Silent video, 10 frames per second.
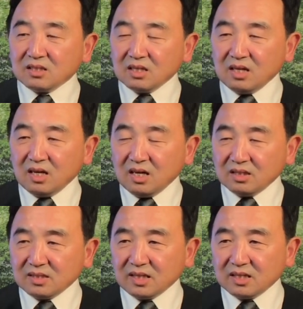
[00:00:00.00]

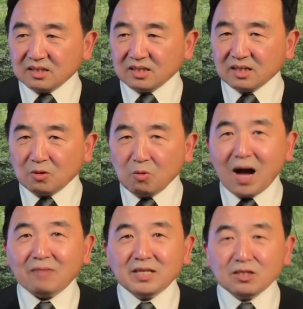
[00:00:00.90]
啊，这个这个
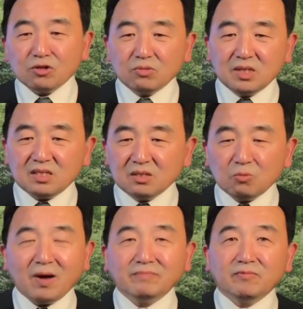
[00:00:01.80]
华为随时
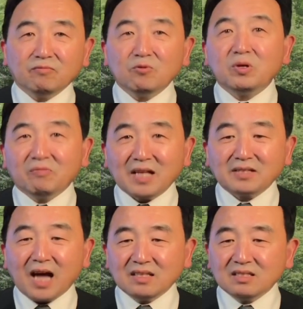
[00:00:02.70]
还会
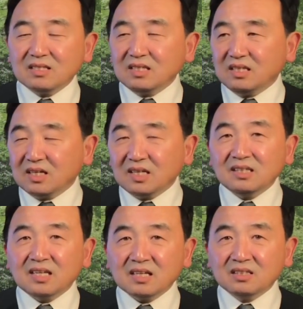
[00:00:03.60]
完蛋，以
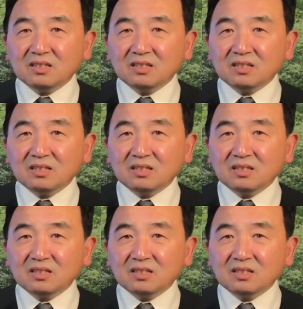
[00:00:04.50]
黑天鹅的